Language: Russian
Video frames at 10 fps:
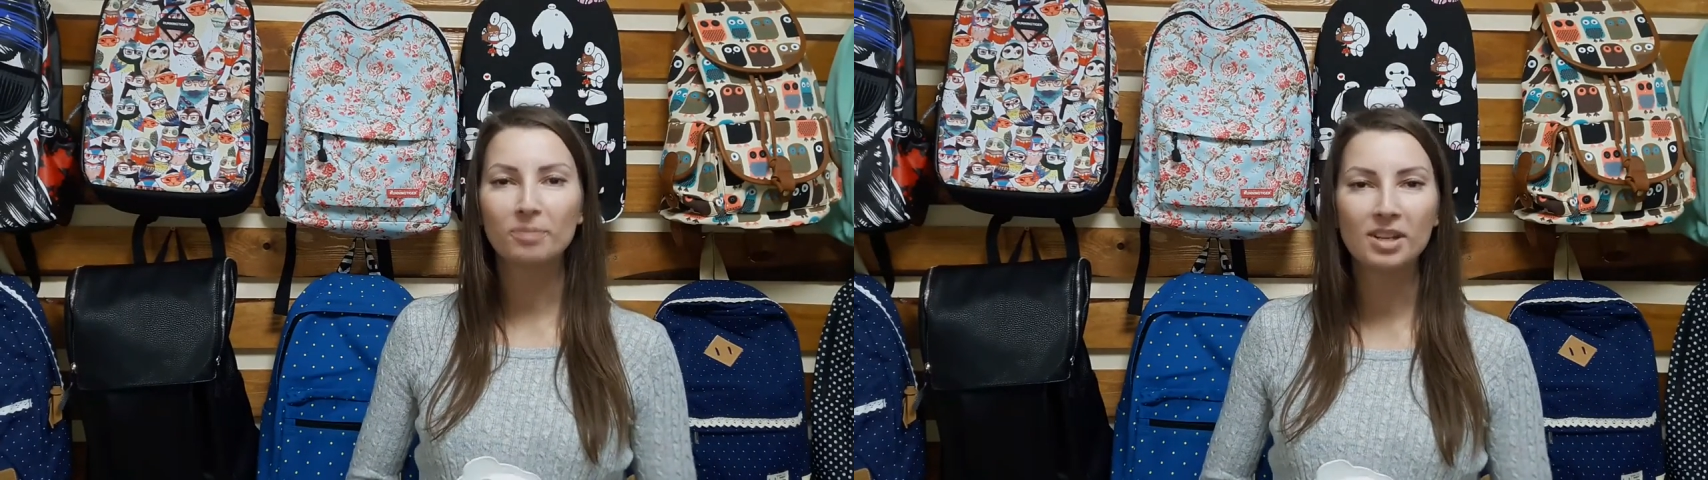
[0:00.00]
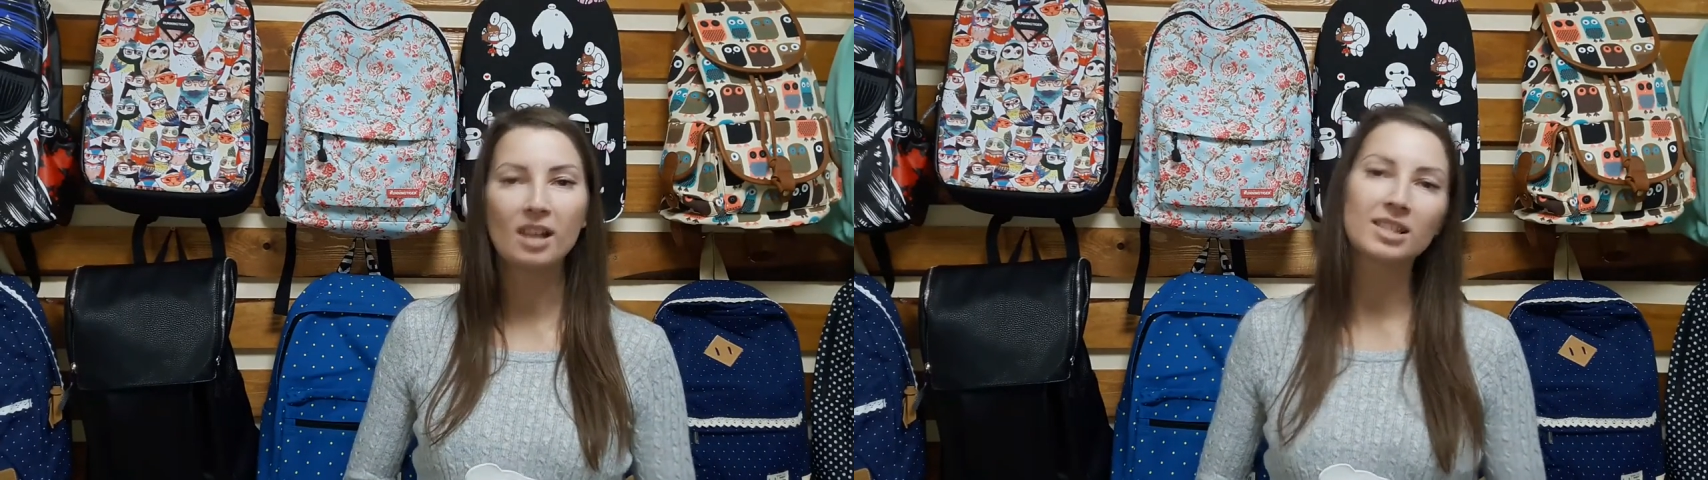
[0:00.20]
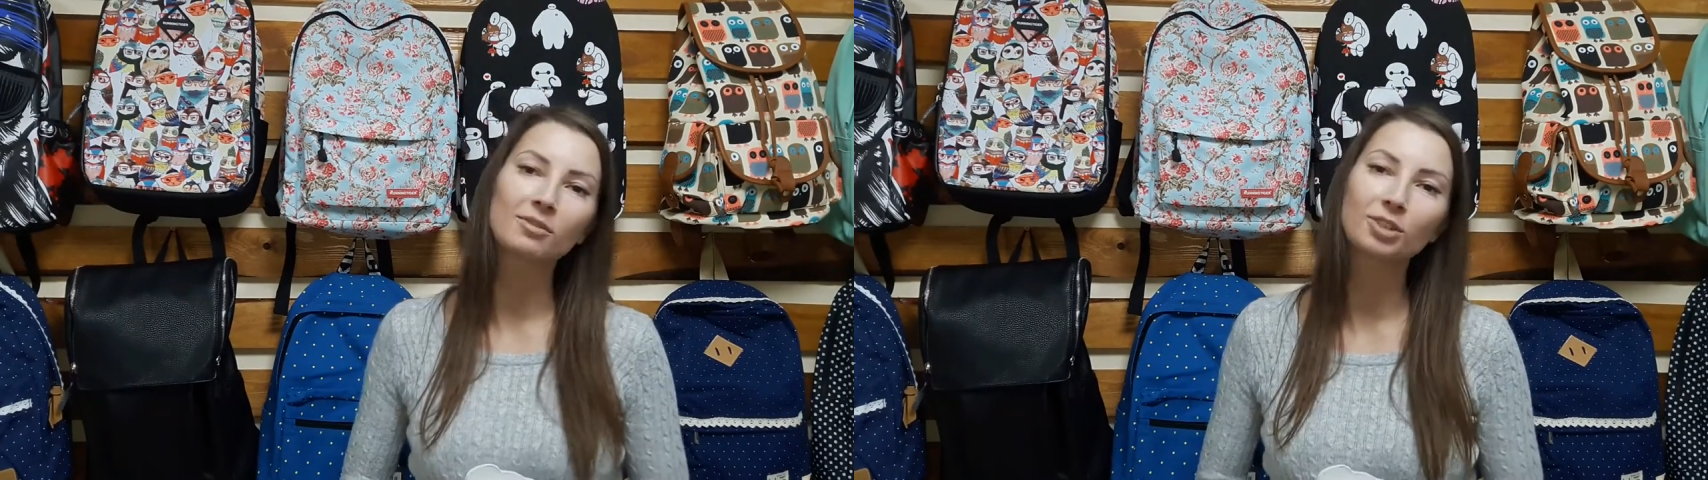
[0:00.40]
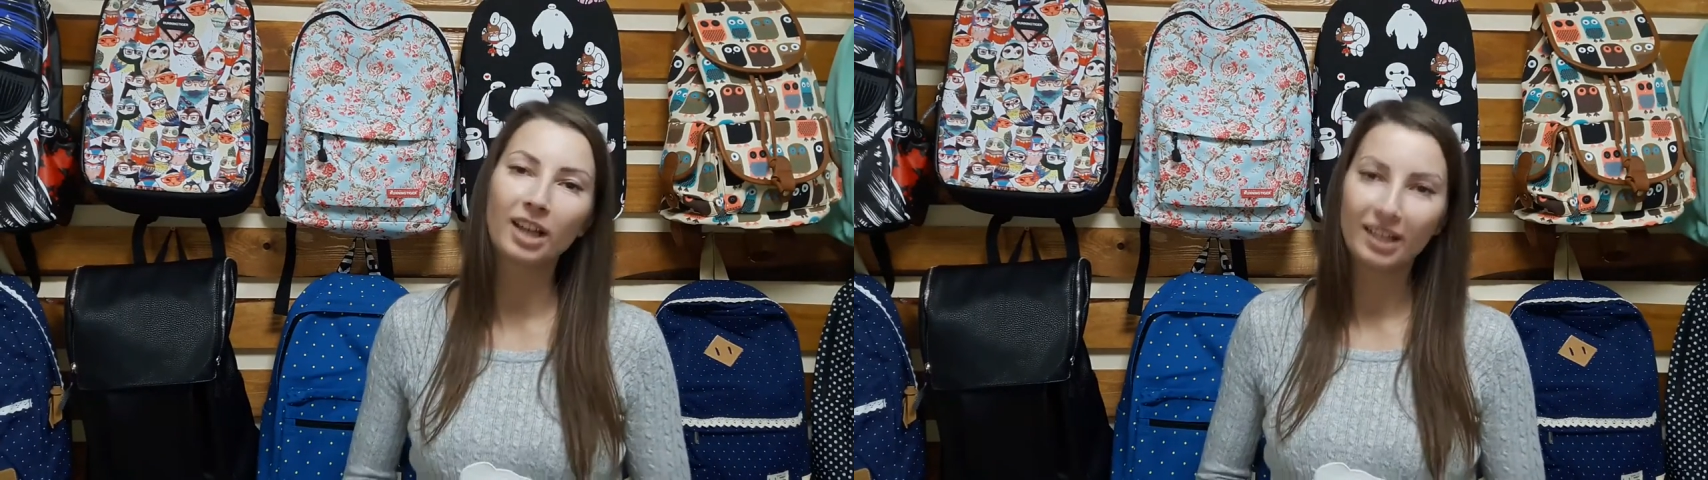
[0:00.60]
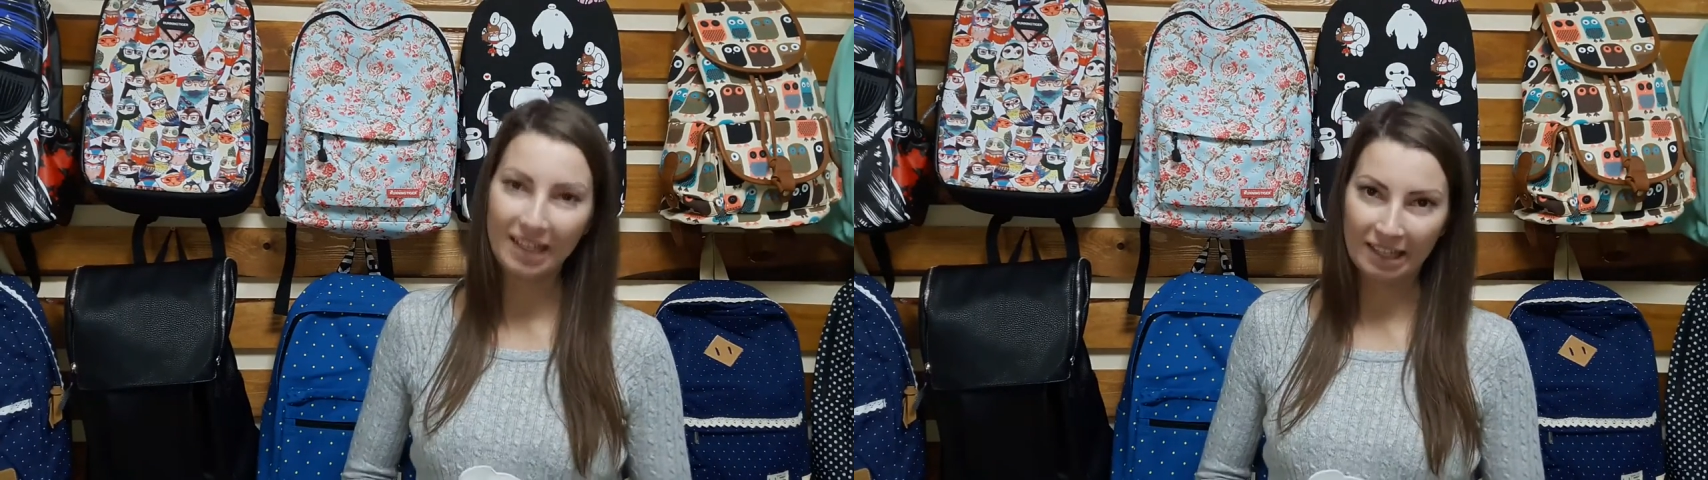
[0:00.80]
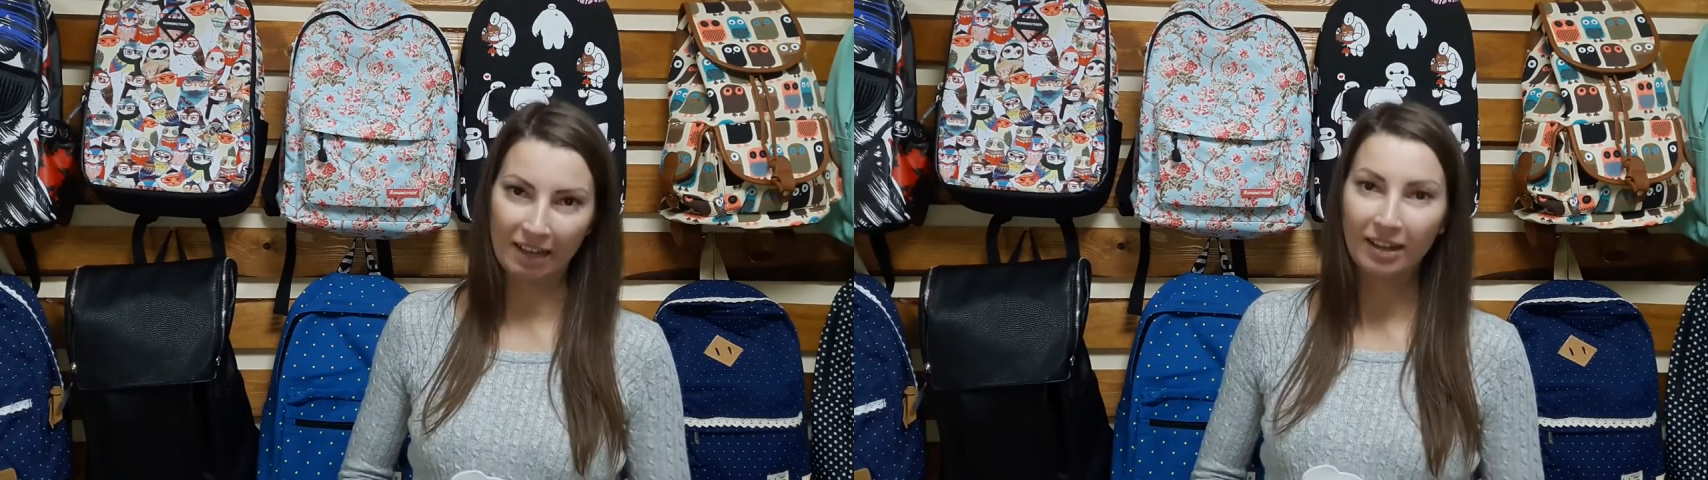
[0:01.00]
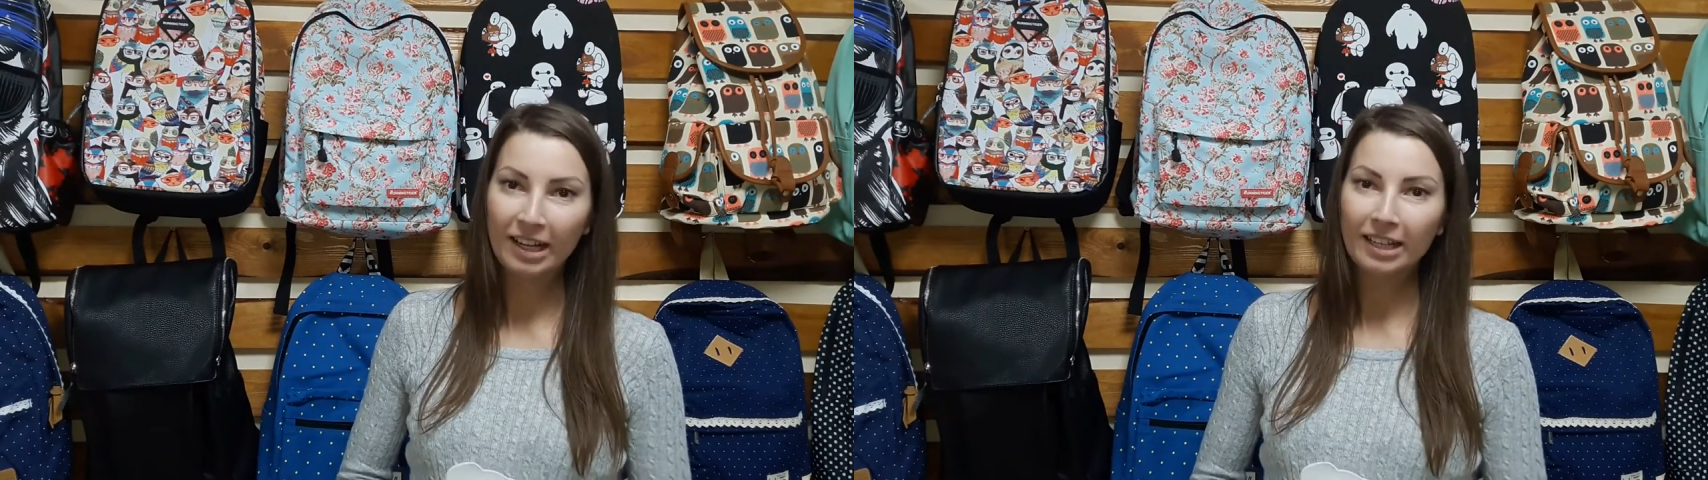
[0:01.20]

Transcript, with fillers: меня зовут Алина.